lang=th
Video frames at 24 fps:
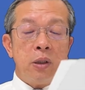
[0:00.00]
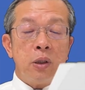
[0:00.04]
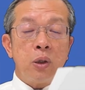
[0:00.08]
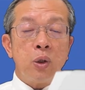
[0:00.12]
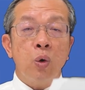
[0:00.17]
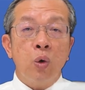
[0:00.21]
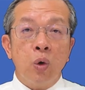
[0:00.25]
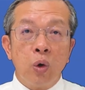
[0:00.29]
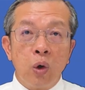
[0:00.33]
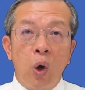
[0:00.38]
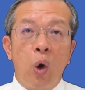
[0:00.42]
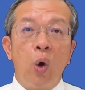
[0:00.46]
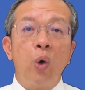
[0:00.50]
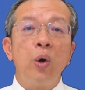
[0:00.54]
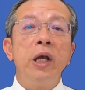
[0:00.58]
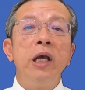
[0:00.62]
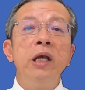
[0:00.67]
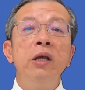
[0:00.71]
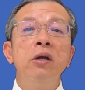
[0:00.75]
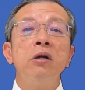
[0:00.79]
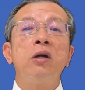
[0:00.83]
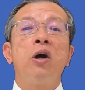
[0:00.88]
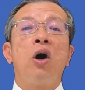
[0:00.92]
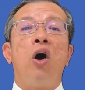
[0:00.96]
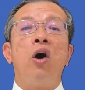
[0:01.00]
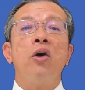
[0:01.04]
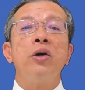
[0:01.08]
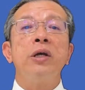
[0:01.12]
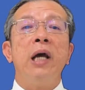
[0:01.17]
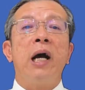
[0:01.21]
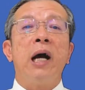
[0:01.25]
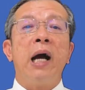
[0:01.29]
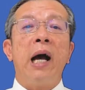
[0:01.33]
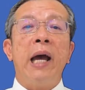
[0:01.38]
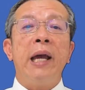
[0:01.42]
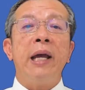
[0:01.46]
ถูกโลกนี้ยึดครองอ
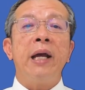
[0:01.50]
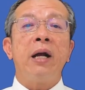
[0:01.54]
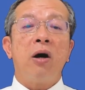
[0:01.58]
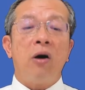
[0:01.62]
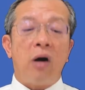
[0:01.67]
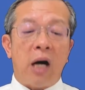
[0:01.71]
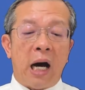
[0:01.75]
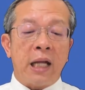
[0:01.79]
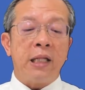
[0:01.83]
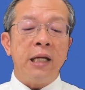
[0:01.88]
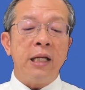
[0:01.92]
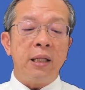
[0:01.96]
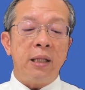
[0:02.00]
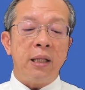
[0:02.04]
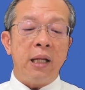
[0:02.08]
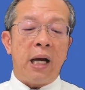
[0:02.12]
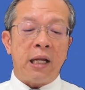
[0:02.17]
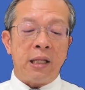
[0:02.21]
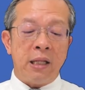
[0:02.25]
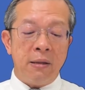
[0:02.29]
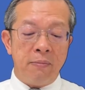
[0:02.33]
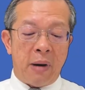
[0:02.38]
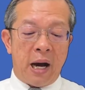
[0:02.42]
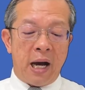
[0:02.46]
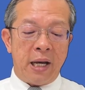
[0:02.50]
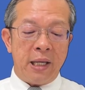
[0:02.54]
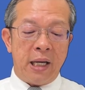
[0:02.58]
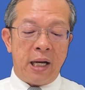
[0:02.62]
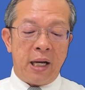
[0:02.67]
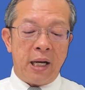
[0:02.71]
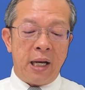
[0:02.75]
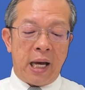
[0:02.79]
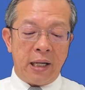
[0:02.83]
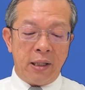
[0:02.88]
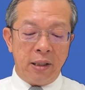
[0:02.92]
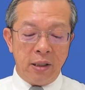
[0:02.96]
ยังไงก็อธิอธิบายอย่า
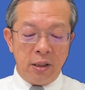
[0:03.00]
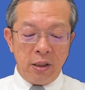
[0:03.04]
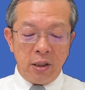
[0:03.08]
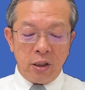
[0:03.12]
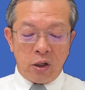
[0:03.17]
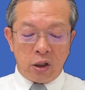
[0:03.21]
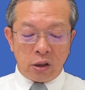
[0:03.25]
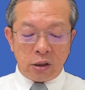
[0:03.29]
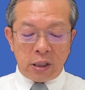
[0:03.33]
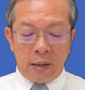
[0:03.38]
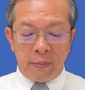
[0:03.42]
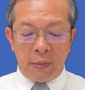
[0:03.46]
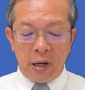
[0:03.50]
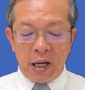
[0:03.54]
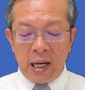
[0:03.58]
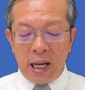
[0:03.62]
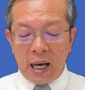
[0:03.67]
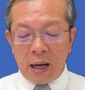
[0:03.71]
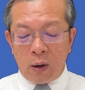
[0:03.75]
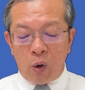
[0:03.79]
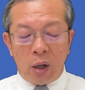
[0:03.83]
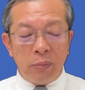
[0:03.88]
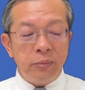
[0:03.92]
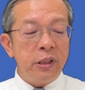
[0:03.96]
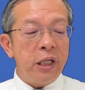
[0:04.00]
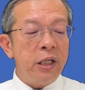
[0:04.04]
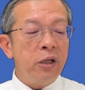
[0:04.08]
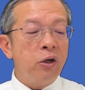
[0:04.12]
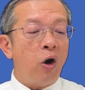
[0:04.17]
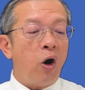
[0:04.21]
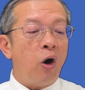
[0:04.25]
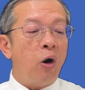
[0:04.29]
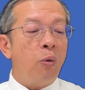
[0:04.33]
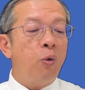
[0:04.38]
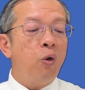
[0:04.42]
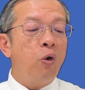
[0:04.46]
งนั้น ก็ทำให้หลักความจริงข
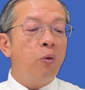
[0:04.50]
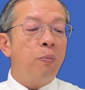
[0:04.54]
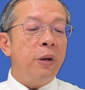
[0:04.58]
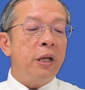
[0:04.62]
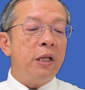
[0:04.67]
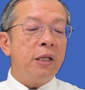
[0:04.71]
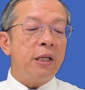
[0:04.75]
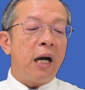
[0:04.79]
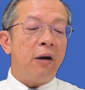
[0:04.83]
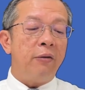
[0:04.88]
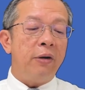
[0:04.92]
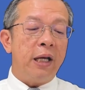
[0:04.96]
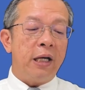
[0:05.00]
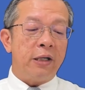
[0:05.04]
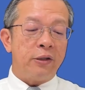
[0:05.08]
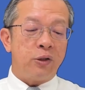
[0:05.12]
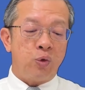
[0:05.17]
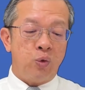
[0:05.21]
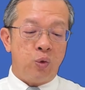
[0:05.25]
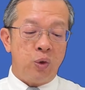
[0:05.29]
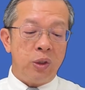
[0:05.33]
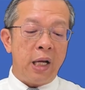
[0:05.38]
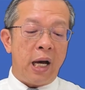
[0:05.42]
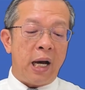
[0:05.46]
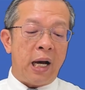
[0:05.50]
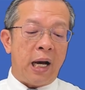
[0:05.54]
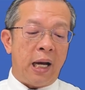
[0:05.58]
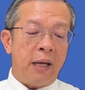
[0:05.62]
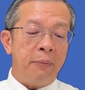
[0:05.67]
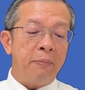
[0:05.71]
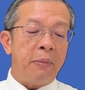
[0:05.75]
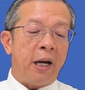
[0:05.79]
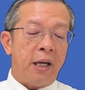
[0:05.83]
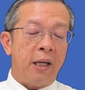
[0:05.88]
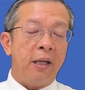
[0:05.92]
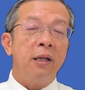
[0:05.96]
องผู้เป็นเจ้าเนี่ยสูญหาย
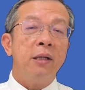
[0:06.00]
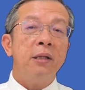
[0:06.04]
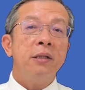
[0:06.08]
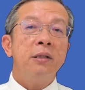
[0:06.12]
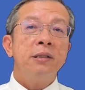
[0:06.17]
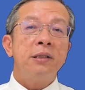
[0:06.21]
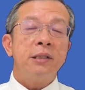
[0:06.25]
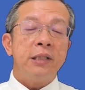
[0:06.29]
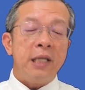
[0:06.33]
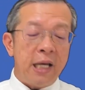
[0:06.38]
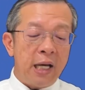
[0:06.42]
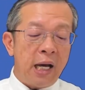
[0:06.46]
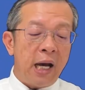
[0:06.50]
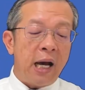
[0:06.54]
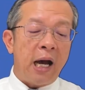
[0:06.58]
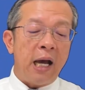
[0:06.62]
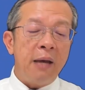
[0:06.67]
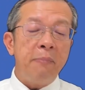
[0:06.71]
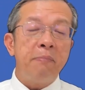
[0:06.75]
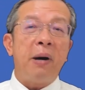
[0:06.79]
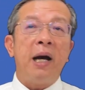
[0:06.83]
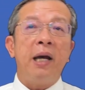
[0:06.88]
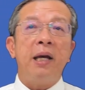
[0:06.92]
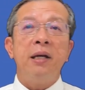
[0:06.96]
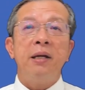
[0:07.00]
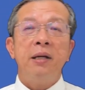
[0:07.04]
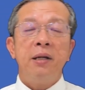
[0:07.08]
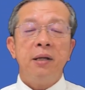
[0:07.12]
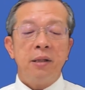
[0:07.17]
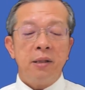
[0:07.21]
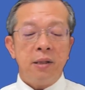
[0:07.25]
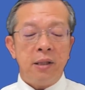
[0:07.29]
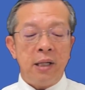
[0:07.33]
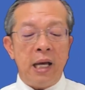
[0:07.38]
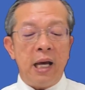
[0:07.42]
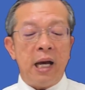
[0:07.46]
ไป เสียหายไป
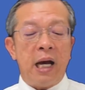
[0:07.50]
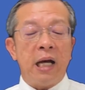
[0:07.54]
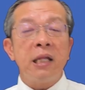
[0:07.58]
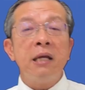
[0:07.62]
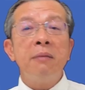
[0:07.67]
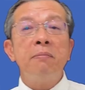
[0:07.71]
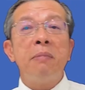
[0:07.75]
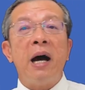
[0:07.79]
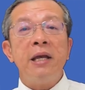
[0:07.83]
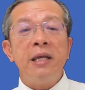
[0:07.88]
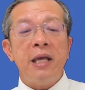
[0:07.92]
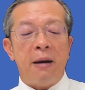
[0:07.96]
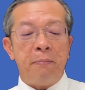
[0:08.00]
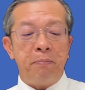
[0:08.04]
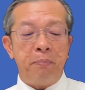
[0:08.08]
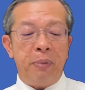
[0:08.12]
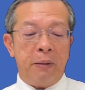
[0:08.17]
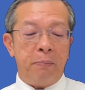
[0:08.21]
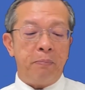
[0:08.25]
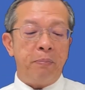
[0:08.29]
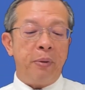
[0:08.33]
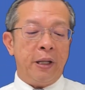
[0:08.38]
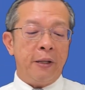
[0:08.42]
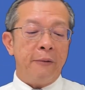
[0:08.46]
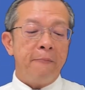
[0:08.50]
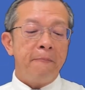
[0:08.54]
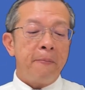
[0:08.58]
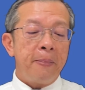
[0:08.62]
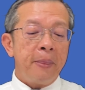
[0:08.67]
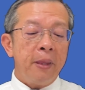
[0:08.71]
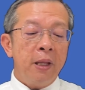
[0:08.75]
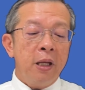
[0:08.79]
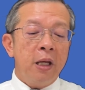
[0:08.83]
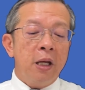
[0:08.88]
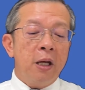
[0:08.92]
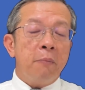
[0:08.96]
และอธิบายอย่างผิดผิด
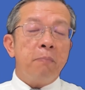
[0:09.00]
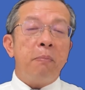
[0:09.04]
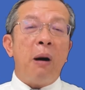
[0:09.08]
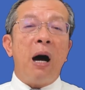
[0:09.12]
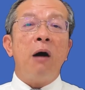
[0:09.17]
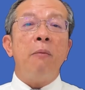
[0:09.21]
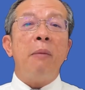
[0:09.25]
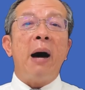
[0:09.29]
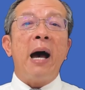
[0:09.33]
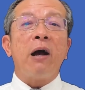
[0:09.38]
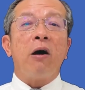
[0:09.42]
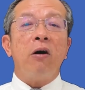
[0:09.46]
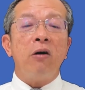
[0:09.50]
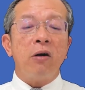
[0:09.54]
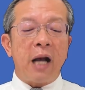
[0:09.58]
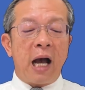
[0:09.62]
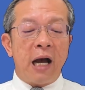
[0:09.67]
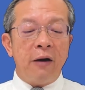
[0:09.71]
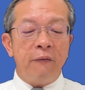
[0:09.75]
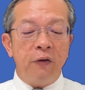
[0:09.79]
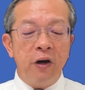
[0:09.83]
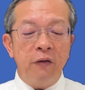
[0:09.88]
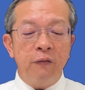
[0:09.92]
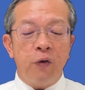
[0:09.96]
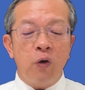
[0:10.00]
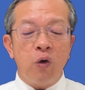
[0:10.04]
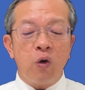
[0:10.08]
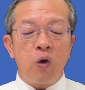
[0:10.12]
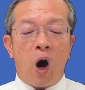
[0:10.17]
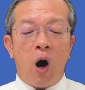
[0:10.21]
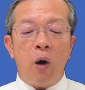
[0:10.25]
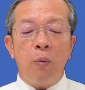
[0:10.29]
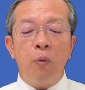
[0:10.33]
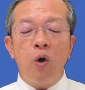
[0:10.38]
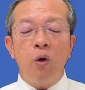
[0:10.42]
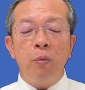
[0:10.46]
เป้าหมายของการฟื้นฟูข
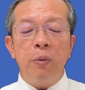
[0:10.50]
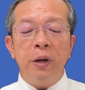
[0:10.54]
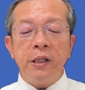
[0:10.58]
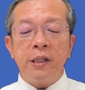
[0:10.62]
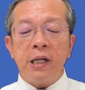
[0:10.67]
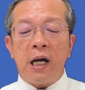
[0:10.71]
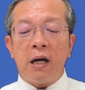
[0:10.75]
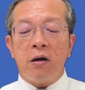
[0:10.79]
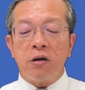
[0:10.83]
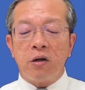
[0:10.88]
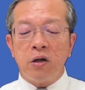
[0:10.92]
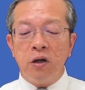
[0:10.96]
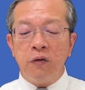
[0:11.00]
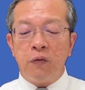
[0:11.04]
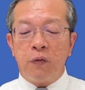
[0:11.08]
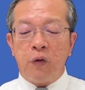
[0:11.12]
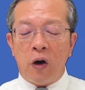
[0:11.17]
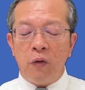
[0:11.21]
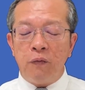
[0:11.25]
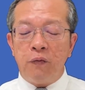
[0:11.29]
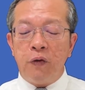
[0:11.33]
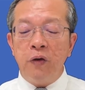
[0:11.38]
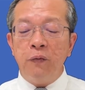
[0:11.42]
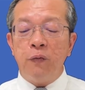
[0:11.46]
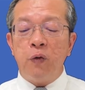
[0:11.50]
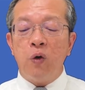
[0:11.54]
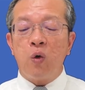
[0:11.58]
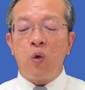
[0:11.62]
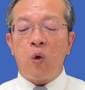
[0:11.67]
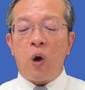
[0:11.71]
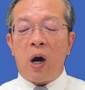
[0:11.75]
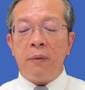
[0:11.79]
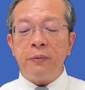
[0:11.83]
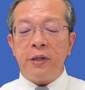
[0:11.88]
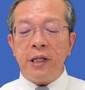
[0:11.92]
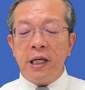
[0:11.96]
องผู้เป็นเจ้าก็คือฟื้นฟูค
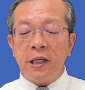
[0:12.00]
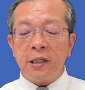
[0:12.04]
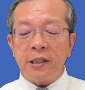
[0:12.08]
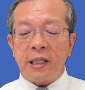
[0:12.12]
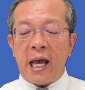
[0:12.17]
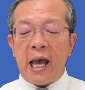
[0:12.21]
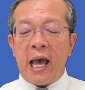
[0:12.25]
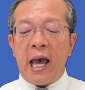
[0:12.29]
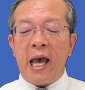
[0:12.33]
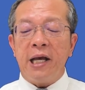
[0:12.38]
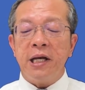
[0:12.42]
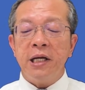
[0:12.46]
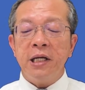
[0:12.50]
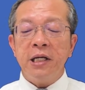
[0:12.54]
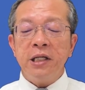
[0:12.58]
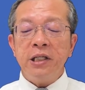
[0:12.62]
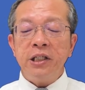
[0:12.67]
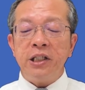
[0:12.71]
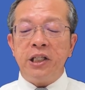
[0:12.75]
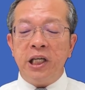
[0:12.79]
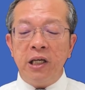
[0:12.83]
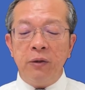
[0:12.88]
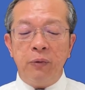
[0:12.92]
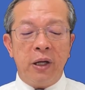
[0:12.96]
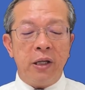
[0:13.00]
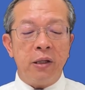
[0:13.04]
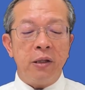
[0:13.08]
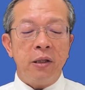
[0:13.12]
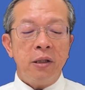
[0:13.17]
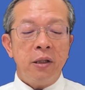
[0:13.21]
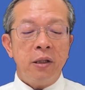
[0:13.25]
วามเที่ยงแท้ชีวิต